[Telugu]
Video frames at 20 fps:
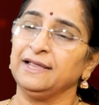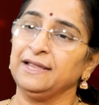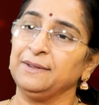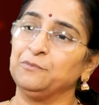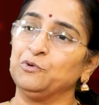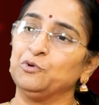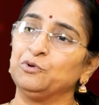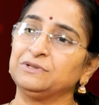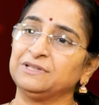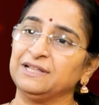ఈ
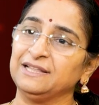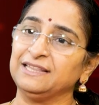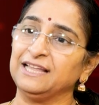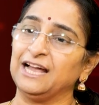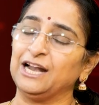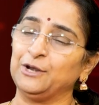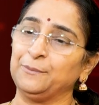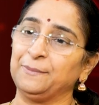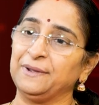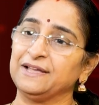ముహూర్తం
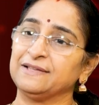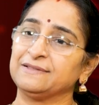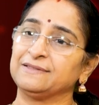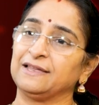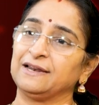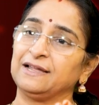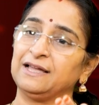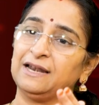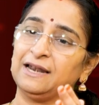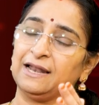
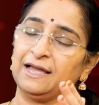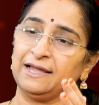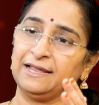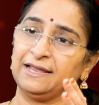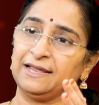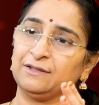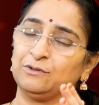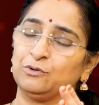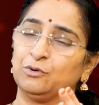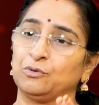దాటిపోయేసరికల్లా
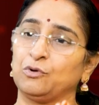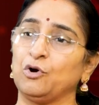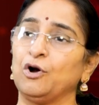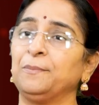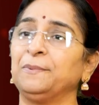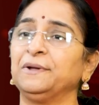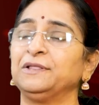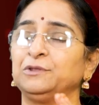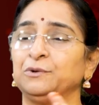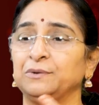ఏదో
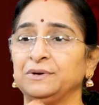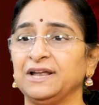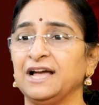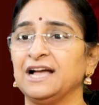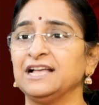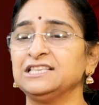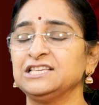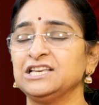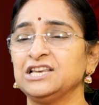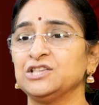కోపంతో
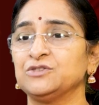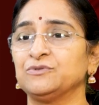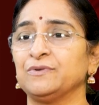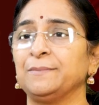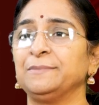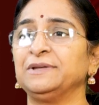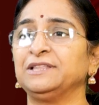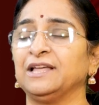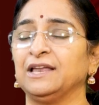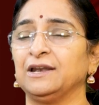ఆంజనేయ
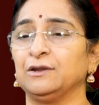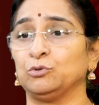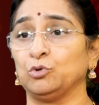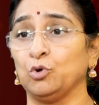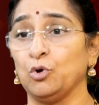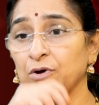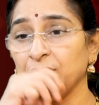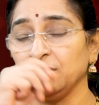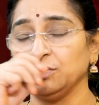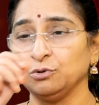స్వామి తన
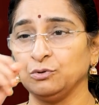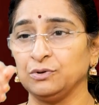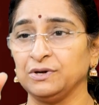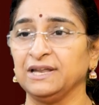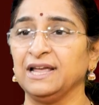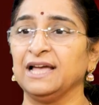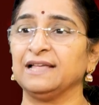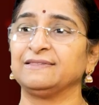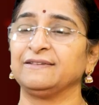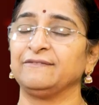
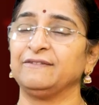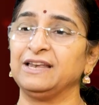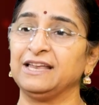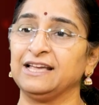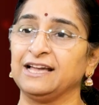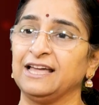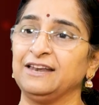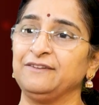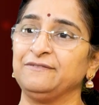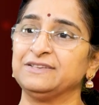తోకతోటి ఆ
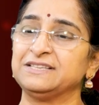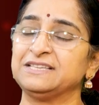శివలింగాన్ని